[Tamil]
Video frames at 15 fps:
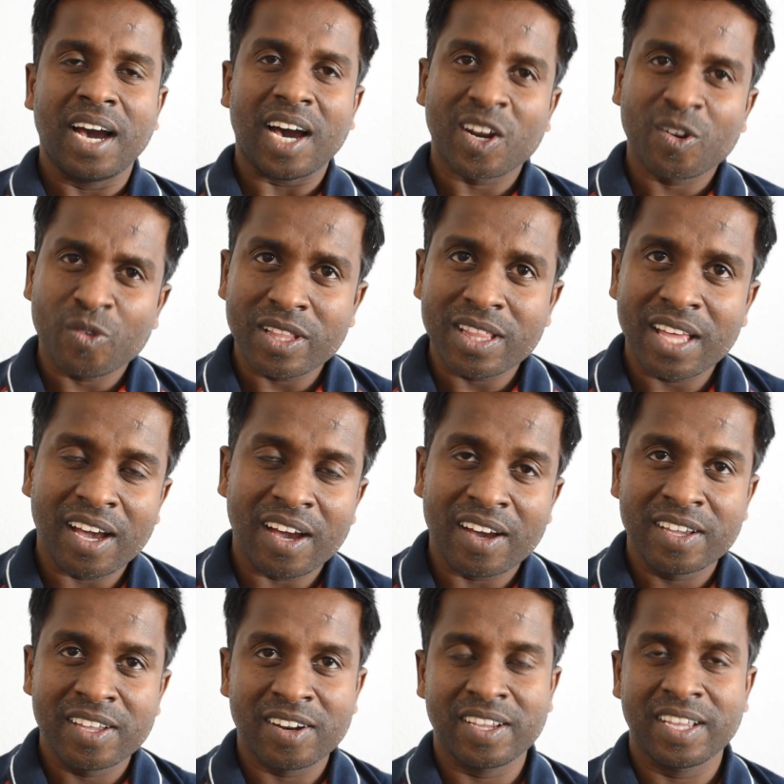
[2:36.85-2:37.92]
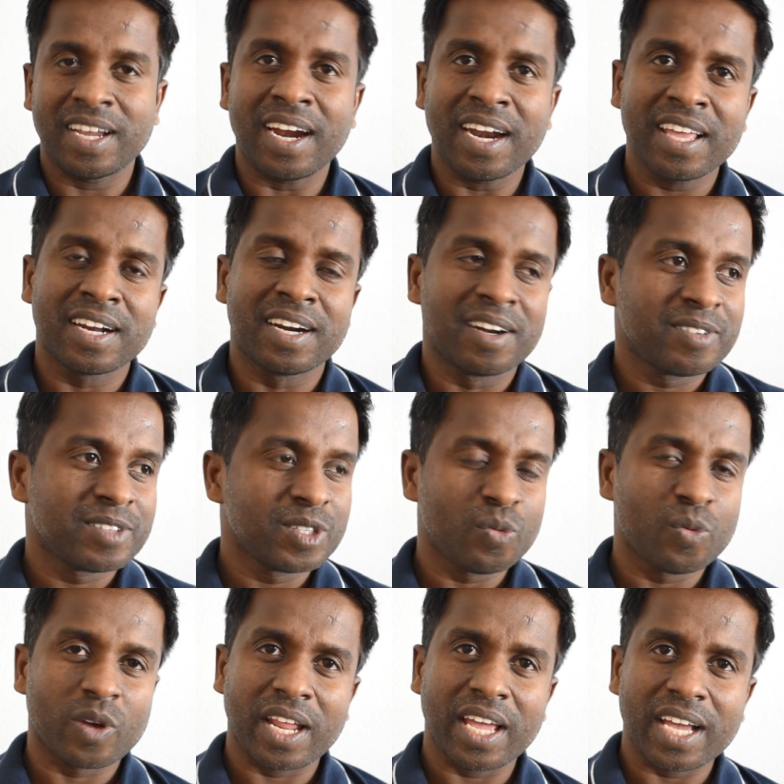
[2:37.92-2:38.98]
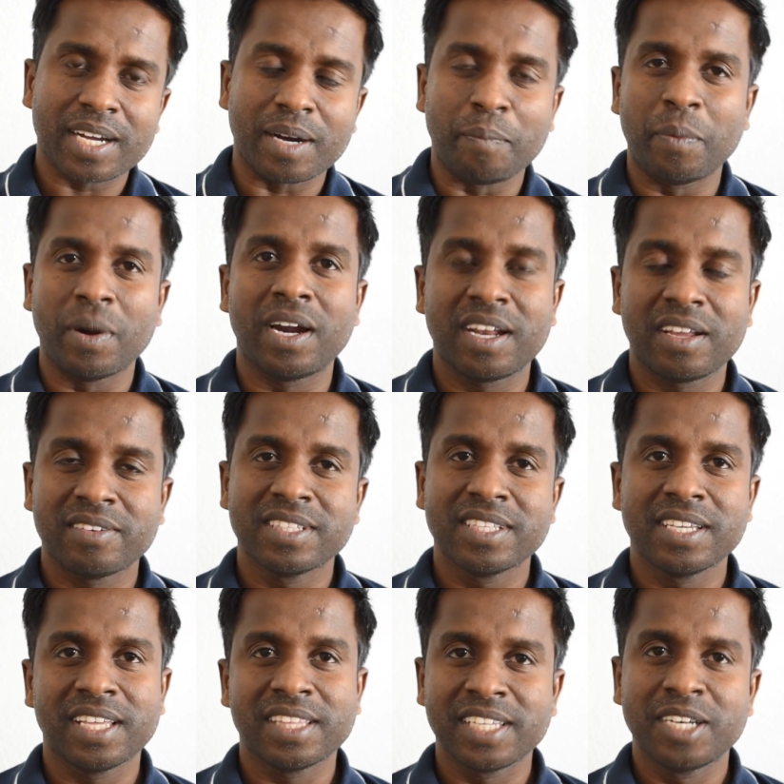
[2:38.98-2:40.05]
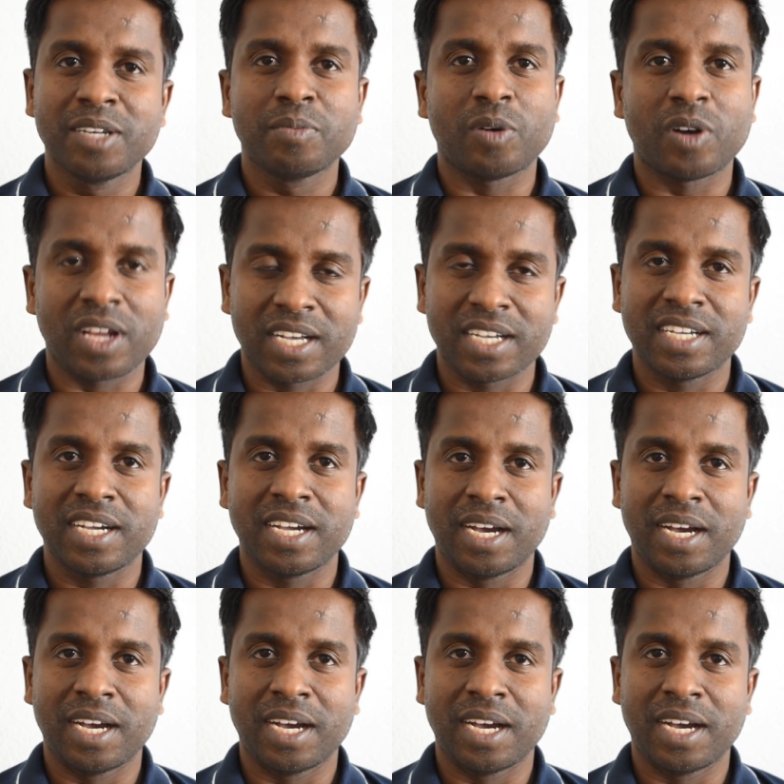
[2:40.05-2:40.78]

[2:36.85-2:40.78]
அறுபதாயிரம் யானைகளை வந்து ஒரே கப்பலில் வந்து ஏற்றிக்கிட்டு போனாங்க